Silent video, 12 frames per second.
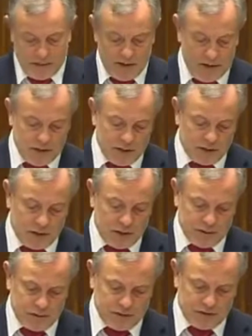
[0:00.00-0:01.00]
Panie
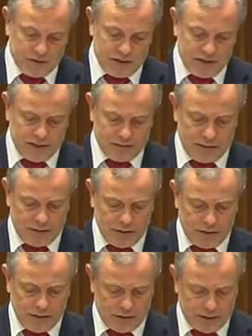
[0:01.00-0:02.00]
marszałku, Wysoka Izba
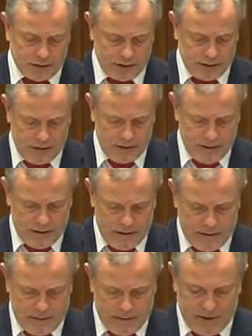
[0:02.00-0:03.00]
kończąc,
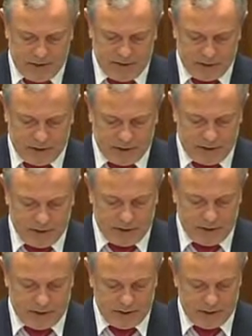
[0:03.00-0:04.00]
pragnę
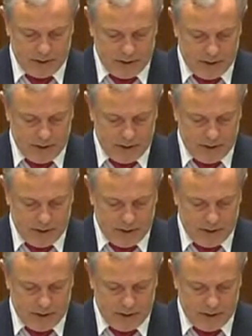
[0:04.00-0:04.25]
podkreślić,